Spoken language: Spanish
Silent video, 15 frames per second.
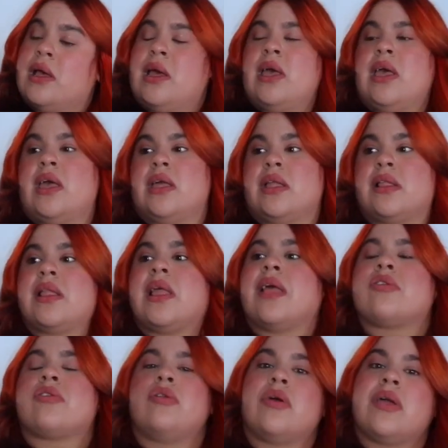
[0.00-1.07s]
Este,
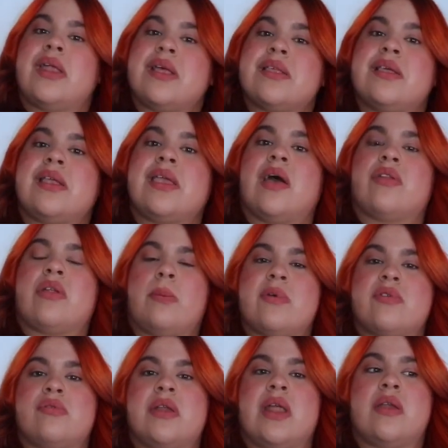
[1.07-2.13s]
eso no quiere decir que a otra
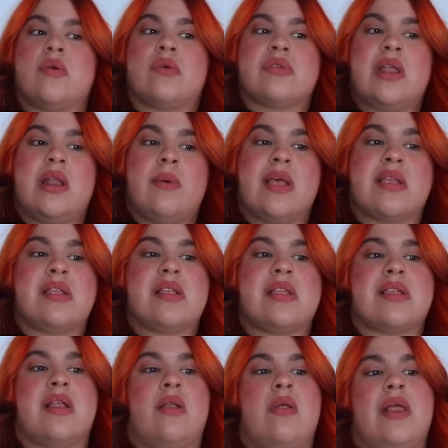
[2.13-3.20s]
persona no se le vaya a
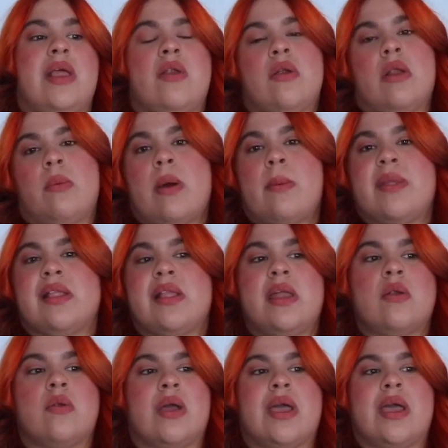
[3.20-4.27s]
sentir saludable y no le voy a
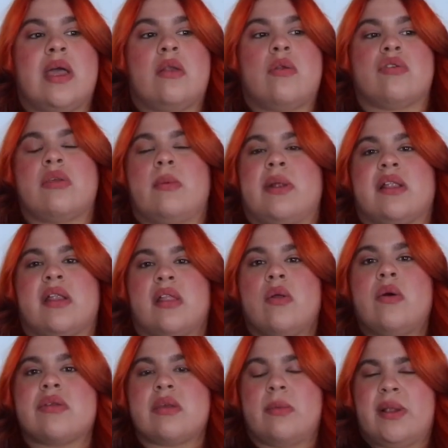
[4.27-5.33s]
mentir, no es que no se
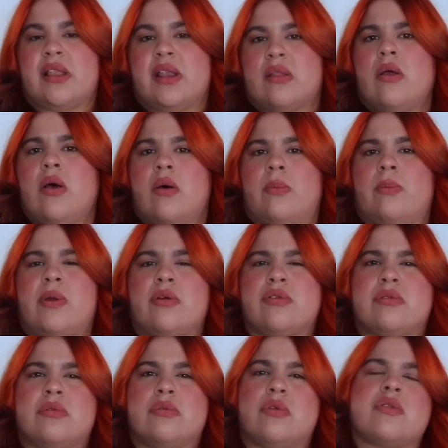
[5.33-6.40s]
maltrató, se maltrató, pero
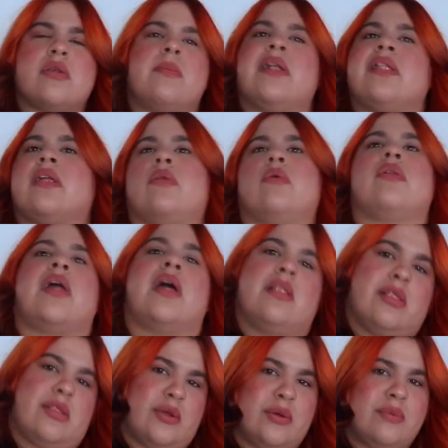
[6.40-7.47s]
no se maltrató
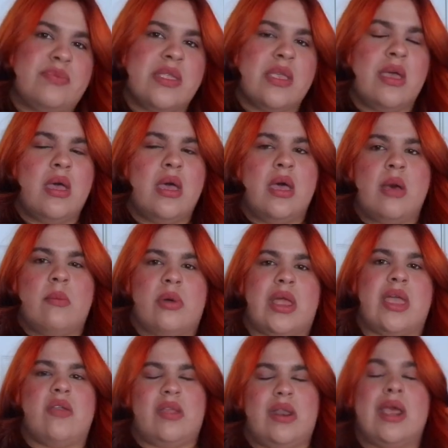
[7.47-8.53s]
tanto.
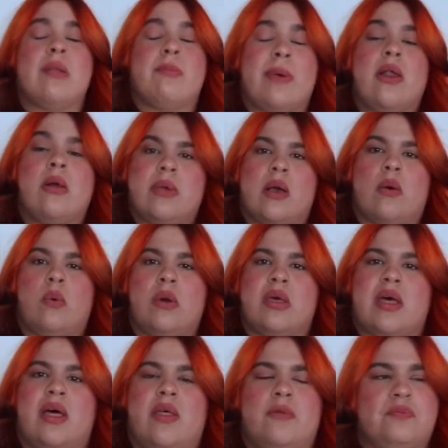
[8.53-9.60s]
Porque yo tenía el pelo bien
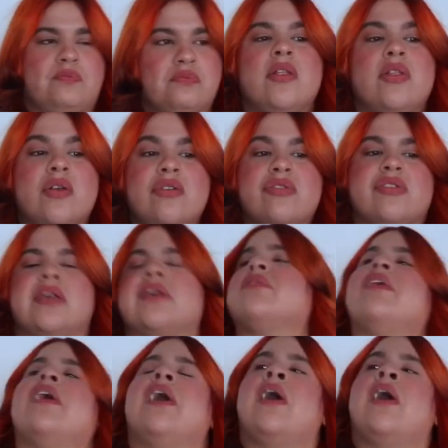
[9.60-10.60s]
cuidado. Entonces,